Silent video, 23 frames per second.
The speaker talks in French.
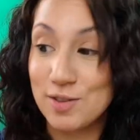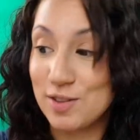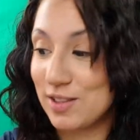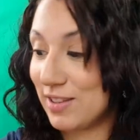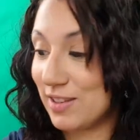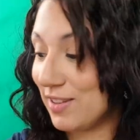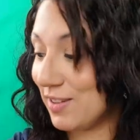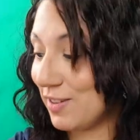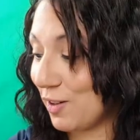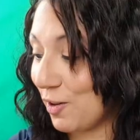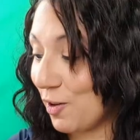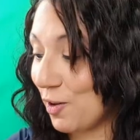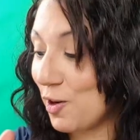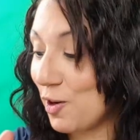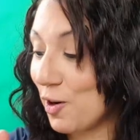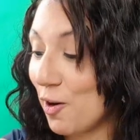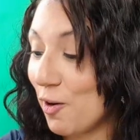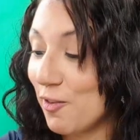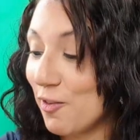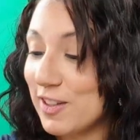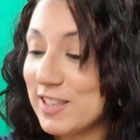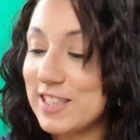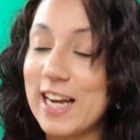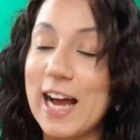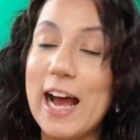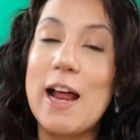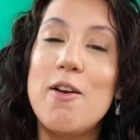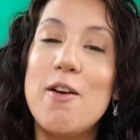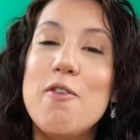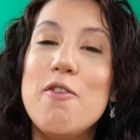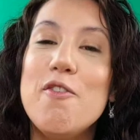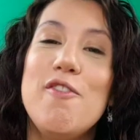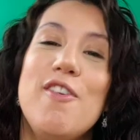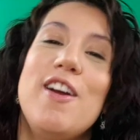C'est encore, on va dire,
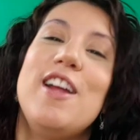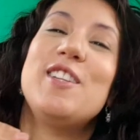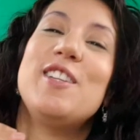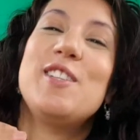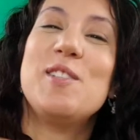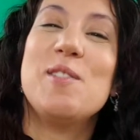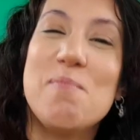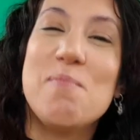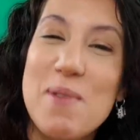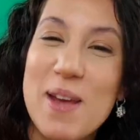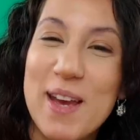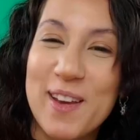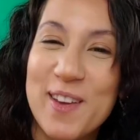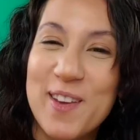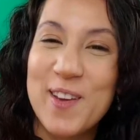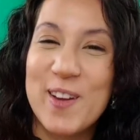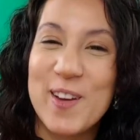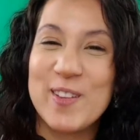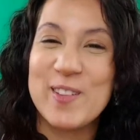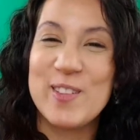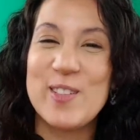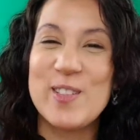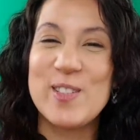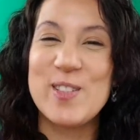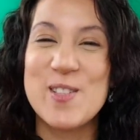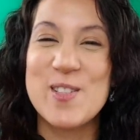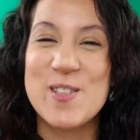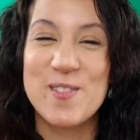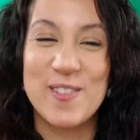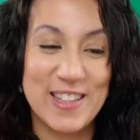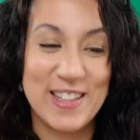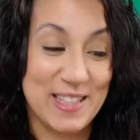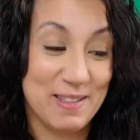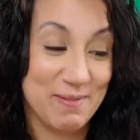un level supérieur de ce que
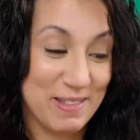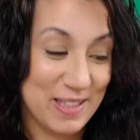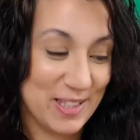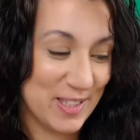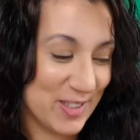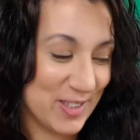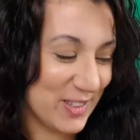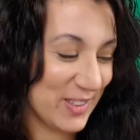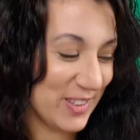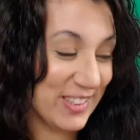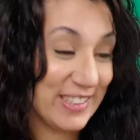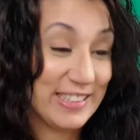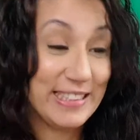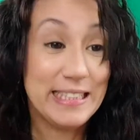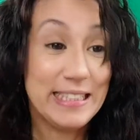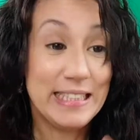je fais d'habitude.